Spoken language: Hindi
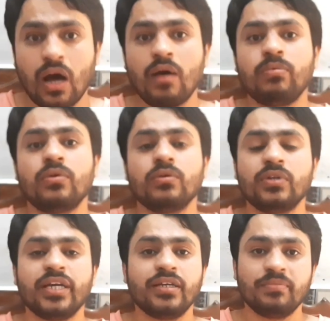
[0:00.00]
आप लोगों
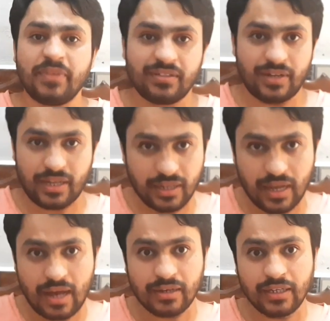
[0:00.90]
ने हिम्मत नहीं
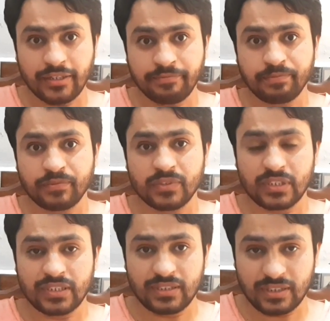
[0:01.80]
हारनी
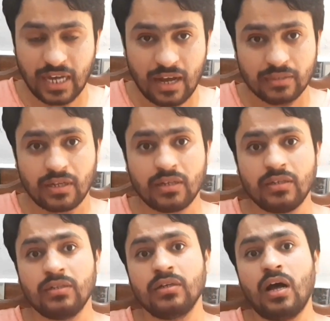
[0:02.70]
जहाँ तक
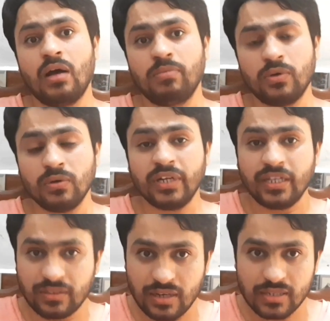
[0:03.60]
आप लोगों ने
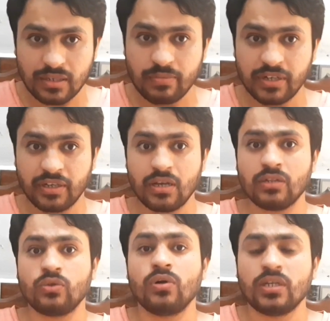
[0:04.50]
इतना सब्र किया
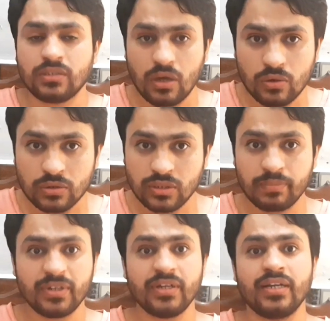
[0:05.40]
थोड़ा सा और
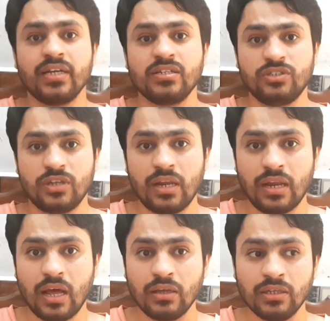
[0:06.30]
सब्र करें इन
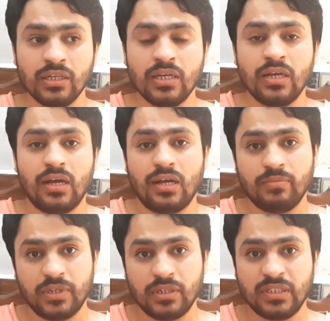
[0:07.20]

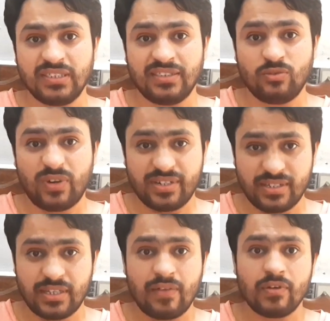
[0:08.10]
अभी
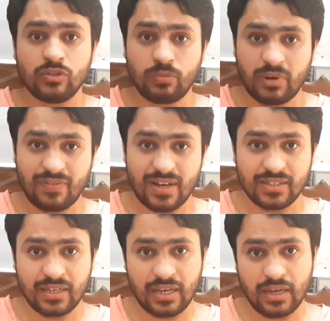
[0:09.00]
27 जो
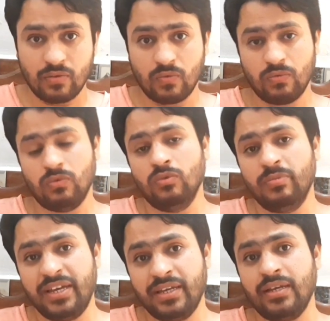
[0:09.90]
परवाज़ें हैं
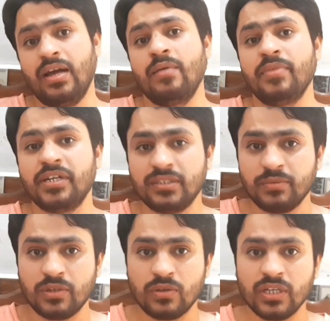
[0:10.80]
उनमें एमरेट्स
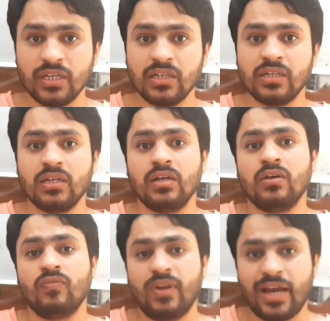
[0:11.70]
भी होगी
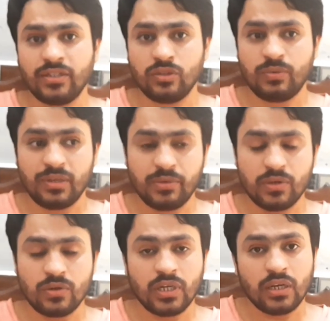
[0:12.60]
फ्लाई दुबई भी
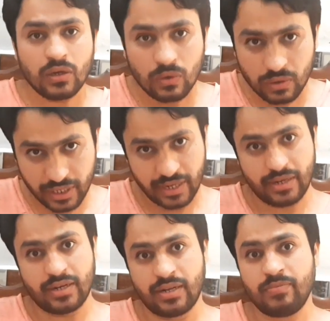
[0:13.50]
होगी और
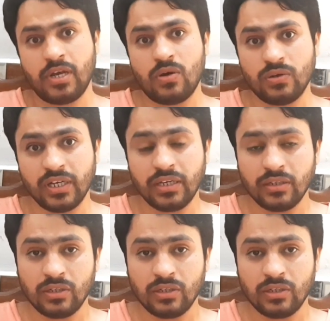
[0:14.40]
एयर अरेबिया होगी